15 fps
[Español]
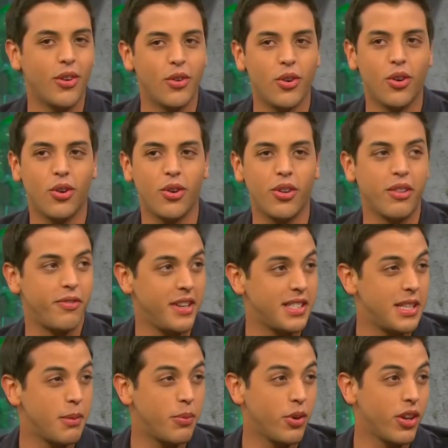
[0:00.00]
algo
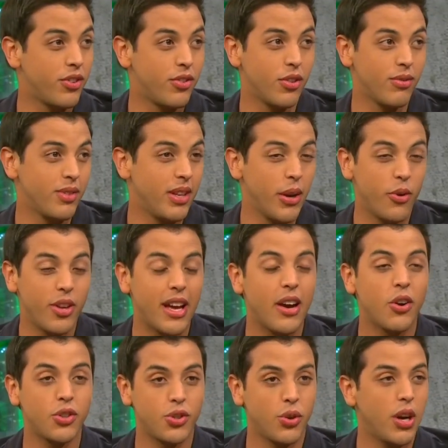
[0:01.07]
difícil porque llevo
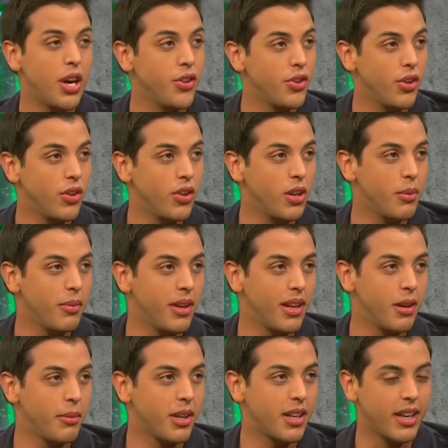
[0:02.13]
ya ocho años
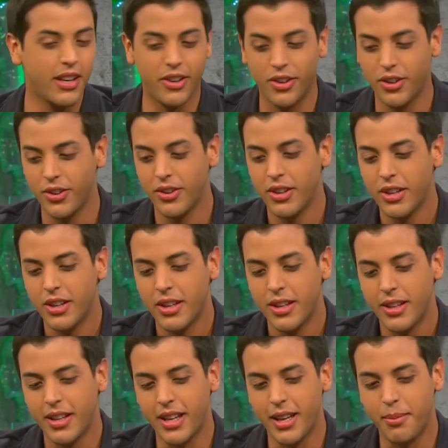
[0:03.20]
en el mercado
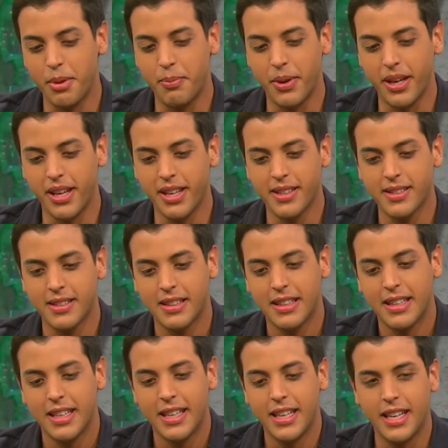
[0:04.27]
de mi país.
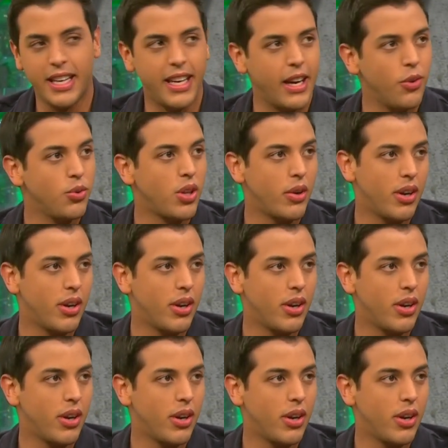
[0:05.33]
Sí. Y es un